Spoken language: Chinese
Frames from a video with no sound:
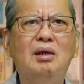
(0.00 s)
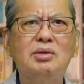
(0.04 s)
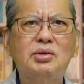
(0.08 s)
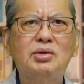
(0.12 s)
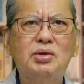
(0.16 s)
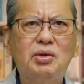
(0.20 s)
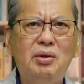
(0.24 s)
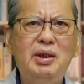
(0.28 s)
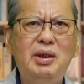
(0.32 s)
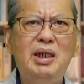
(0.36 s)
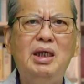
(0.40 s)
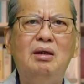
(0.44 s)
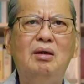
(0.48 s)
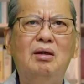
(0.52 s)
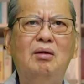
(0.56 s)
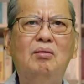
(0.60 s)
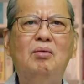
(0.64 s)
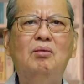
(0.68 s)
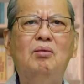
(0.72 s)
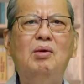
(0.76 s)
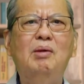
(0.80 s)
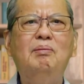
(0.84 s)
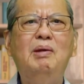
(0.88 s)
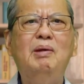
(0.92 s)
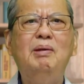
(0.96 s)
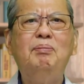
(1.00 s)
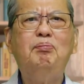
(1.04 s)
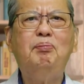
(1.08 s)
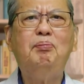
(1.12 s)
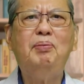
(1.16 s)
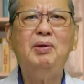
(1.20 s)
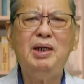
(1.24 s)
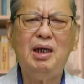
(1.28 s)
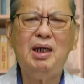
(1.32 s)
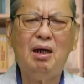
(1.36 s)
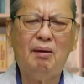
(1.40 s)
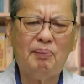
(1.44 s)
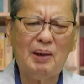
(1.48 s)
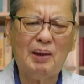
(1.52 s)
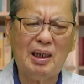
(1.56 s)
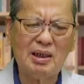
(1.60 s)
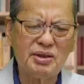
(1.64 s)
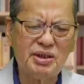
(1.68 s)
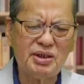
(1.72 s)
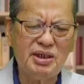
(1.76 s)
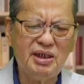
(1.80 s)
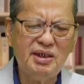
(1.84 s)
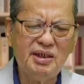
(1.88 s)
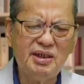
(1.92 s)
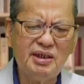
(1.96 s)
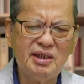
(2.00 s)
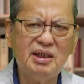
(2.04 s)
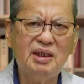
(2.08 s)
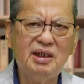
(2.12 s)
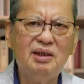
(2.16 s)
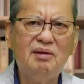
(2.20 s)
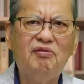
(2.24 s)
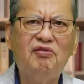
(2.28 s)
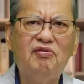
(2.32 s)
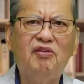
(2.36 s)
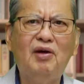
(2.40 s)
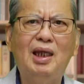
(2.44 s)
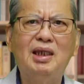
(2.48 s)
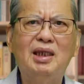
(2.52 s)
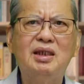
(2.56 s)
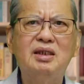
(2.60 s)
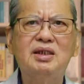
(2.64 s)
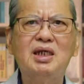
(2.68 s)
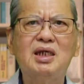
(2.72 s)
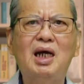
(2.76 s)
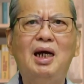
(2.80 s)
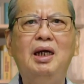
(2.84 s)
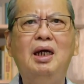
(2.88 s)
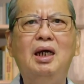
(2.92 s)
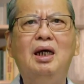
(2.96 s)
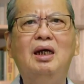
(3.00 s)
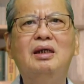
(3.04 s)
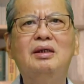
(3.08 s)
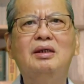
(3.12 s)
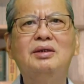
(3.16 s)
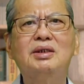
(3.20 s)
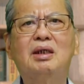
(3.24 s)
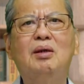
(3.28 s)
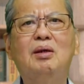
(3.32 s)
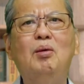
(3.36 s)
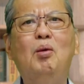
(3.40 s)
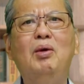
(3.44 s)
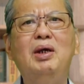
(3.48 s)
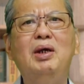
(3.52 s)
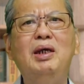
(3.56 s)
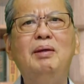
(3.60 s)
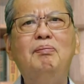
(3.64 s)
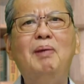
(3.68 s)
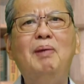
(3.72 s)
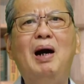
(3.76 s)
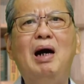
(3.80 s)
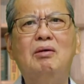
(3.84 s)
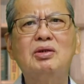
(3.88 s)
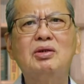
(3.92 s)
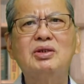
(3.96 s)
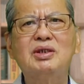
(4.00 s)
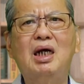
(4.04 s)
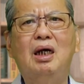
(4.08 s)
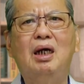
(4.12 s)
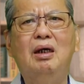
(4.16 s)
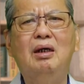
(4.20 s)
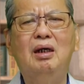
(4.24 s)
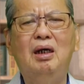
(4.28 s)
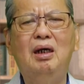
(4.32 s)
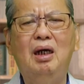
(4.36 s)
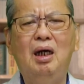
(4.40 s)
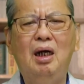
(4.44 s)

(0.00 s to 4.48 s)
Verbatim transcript: 所以，我们不要把心思放在这个回报上，